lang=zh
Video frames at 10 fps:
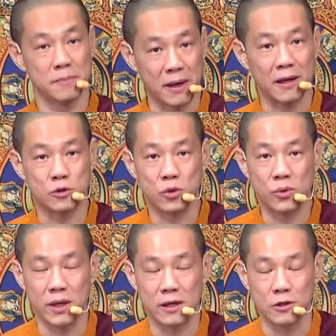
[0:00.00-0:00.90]
把它作
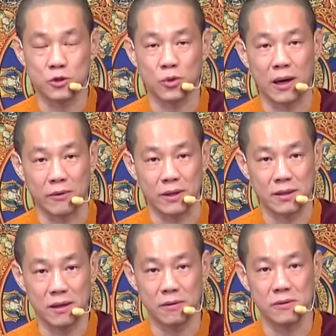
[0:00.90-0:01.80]
为一个转为
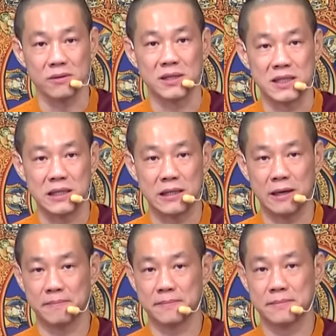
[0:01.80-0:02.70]
盗用的经
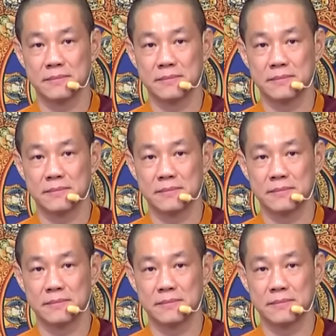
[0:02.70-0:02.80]
验，